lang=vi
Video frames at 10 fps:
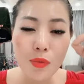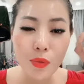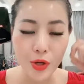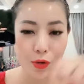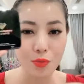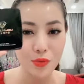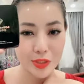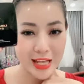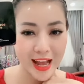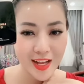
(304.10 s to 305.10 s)
cuối cùng của
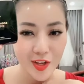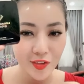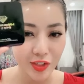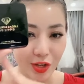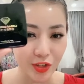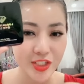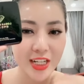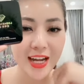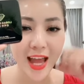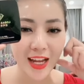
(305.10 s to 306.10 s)
da thì đó
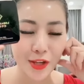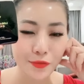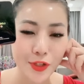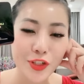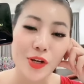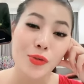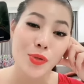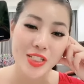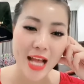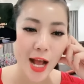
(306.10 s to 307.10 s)
chính là cái phần nước
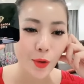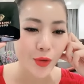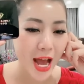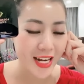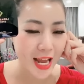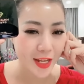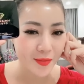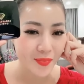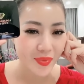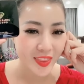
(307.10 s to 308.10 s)
nuôi da lô đát này
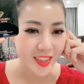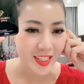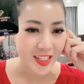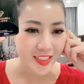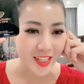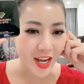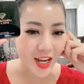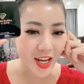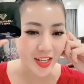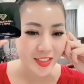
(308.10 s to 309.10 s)

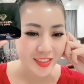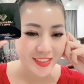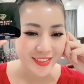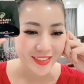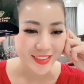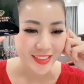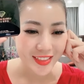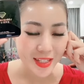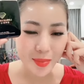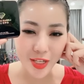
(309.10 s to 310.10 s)
đó
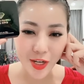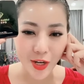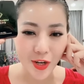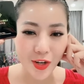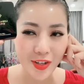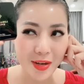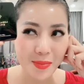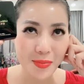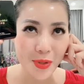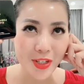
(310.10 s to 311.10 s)
nhà mình có ờ,
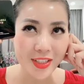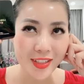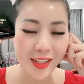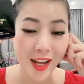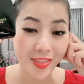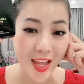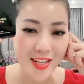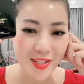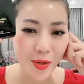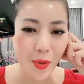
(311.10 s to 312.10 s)
muốn hương ờ,
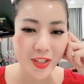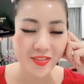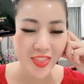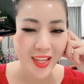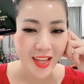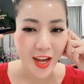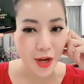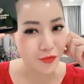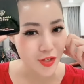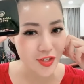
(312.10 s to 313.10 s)
test luôn ở
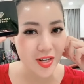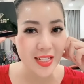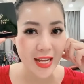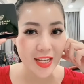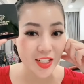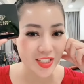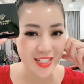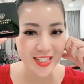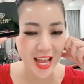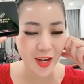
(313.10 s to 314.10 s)
phấn nước này ở
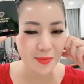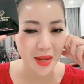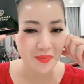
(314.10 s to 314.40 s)
trên da không ạ